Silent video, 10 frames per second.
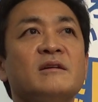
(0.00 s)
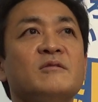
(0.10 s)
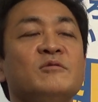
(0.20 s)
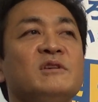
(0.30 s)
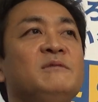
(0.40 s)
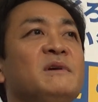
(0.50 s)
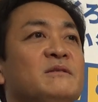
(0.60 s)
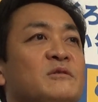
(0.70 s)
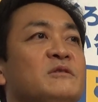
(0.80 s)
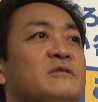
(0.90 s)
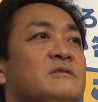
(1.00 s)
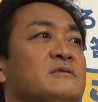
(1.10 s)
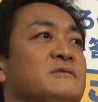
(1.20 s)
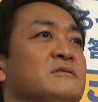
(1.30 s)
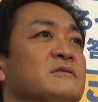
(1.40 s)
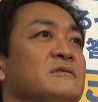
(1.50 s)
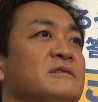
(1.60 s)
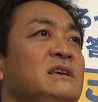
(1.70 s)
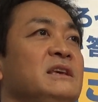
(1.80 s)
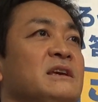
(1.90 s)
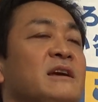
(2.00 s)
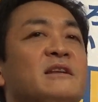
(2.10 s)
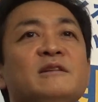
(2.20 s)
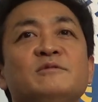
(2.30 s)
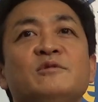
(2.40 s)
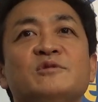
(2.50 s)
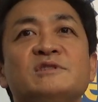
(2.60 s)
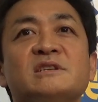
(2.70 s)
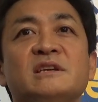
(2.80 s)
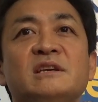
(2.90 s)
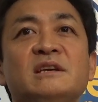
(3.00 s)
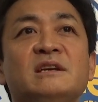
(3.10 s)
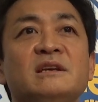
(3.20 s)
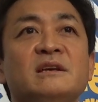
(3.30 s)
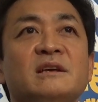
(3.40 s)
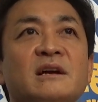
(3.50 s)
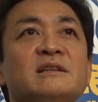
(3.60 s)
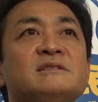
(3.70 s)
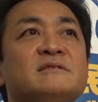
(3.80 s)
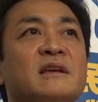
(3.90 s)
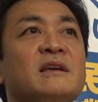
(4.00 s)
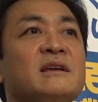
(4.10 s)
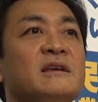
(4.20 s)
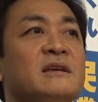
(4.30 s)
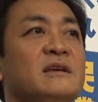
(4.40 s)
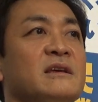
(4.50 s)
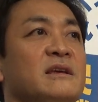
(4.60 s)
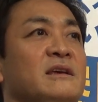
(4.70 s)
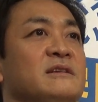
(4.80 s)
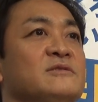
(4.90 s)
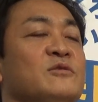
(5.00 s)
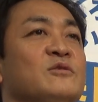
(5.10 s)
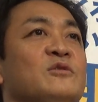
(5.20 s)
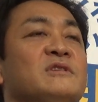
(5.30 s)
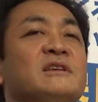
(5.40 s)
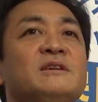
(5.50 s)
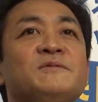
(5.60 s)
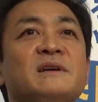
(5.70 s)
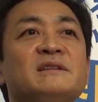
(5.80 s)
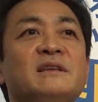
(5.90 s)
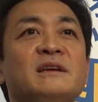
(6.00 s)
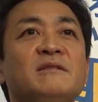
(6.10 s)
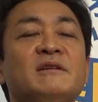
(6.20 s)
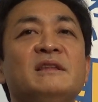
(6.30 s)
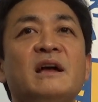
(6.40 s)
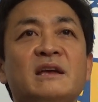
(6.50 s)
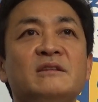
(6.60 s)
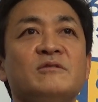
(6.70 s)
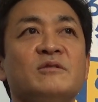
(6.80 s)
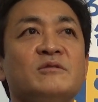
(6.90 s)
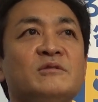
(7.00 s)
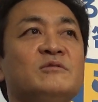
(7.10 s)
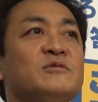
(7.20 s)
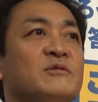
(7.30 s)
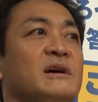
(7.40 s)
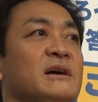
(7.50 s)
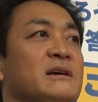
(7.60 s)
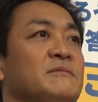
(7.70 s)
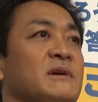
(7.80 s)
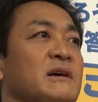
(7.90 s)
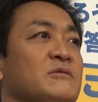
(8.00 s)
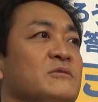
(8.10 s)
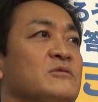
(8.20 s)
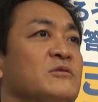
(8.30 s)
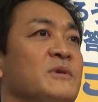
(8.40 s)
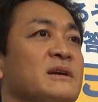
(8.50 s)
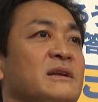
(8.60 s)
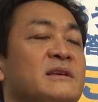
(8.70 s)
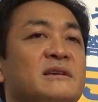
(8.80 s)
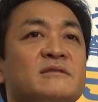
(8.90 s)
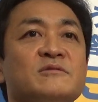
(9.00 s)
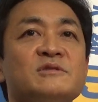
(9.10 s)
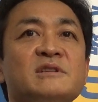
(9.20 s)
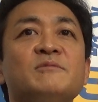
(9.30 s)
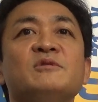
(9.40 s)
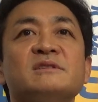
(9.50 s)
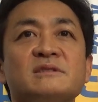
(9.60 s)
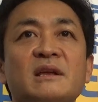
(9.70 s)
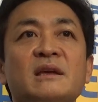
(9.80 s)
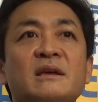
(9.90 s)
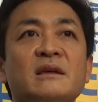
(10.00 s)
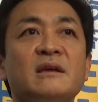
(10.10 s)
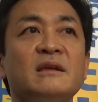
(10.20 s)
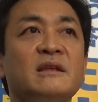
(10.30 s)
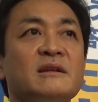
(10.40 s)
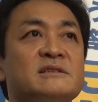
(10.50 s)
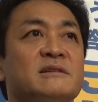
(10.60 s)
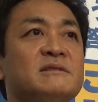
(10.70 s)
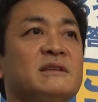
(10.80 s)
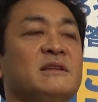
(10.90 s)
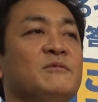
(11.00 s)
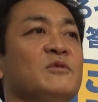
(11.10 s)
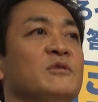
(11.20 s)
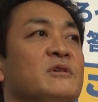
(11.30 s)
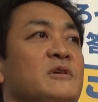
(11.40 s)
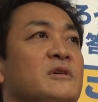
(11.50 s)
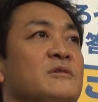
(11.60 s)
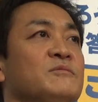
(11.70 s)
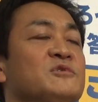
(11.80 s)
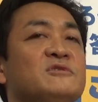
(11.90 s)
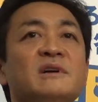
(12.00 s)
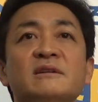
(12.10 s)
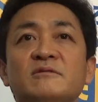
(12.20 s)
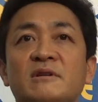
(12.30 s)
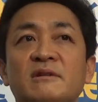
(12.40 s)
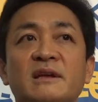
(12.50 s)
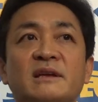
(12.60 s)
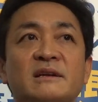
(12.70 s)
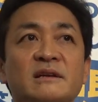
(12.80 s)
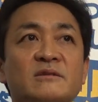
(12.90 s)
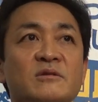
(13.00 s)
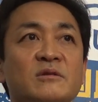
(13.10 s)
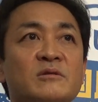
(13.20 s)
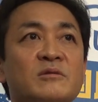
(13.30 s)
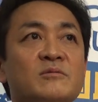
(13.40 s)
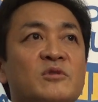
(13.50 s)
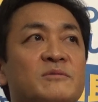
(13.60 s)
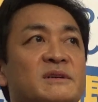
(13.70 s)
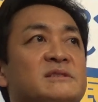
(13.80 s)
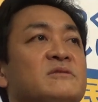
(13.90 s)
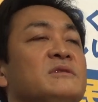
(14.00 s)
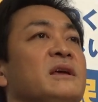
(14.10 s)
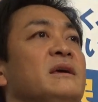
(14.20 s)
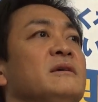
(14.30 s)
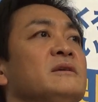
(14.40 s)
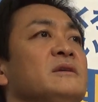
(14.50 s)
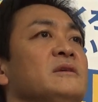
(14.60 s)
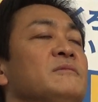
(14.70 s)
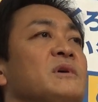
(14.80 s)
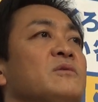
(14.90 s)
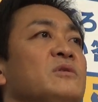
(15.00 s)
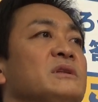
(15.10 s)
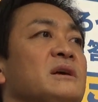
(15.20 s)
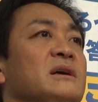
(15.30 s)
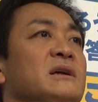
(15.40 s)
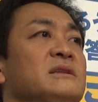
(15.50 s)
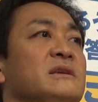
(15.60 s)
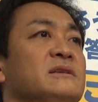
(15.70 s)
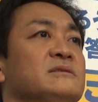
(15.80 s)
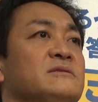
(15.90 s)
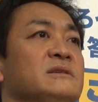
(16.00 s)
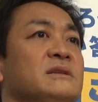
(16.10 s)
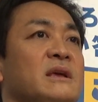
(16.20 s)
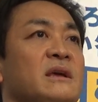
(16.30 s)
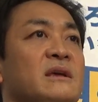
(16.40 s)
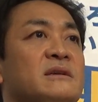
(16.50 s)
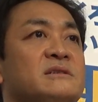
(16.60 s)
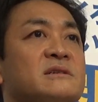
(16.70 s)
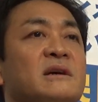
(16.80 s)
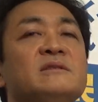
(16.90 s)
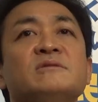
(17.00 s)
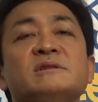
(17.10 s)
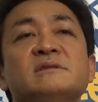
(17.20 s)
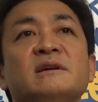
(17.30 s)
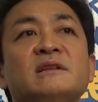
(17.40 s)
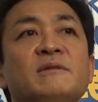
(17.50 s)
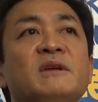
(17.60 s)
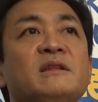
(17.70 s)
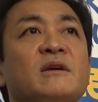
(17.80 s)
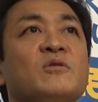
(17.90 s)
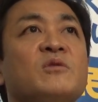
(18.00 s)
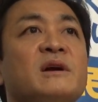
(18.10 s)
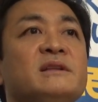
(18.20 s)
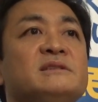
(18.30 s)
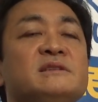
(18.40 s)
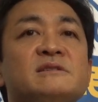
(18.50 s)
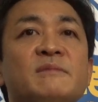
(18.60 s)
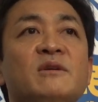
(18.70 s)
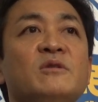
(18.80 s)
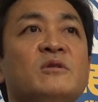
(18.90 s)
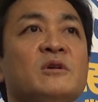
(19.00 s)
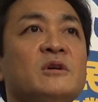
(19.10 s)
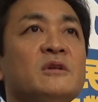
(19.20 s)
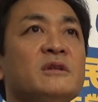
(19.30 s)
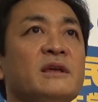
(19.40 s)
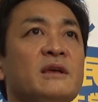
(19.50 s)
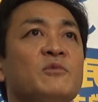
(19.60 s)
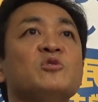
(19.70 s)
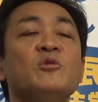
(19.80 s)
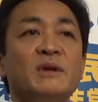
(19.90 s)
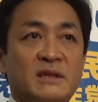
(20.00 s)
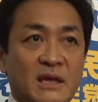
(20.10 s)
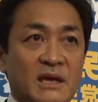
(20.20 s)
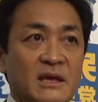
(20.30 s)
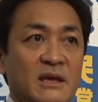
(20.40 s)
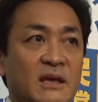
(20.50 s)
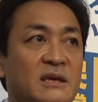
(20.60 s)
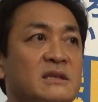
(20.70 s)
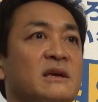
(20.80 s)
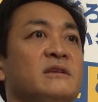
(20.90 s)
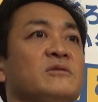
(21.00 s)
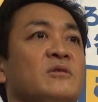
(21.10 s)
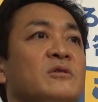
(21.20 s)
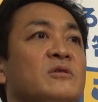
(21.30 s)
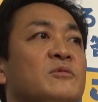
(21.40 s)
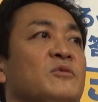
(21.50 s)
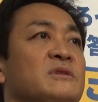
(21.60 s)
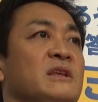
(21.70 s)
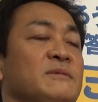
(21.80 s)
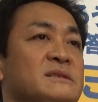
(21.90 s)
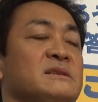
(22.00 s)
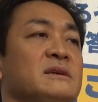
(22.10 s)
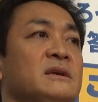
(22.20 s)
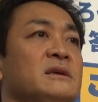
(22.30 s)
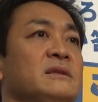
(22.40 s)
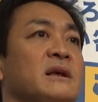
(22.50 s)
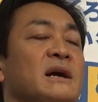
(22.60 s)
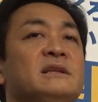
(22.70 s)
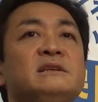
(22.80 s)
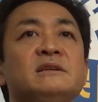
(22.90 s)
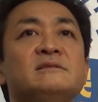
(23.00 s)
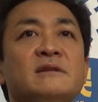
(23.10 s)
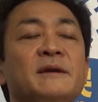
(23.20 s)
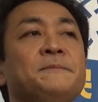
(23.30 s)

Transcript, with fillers: この今のその委員が選ぶ方式がですねえ総合的、俯瞰的ではないというのは、ま過去の答弁から比較をしてもですね、照らし合わせても矛盾があるのではないかなと思いますので、まあ、こういった観点について、しっかりとですね改めて国会で説明を求めていきたいと思っています。で仮にですね、